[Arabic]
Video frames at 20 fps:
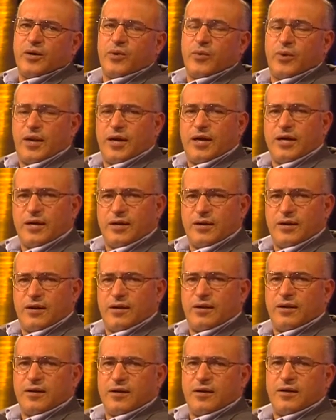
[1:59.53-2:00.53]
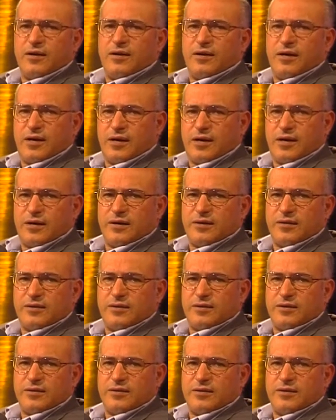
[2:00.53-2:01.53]
ولكن الله أراد
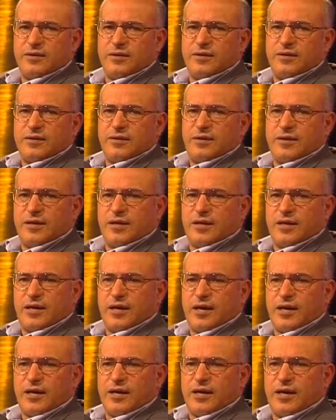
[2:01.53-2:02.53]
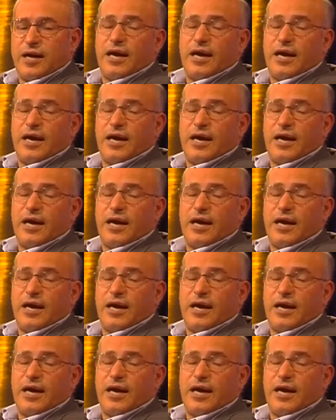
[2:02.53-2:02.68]
لكي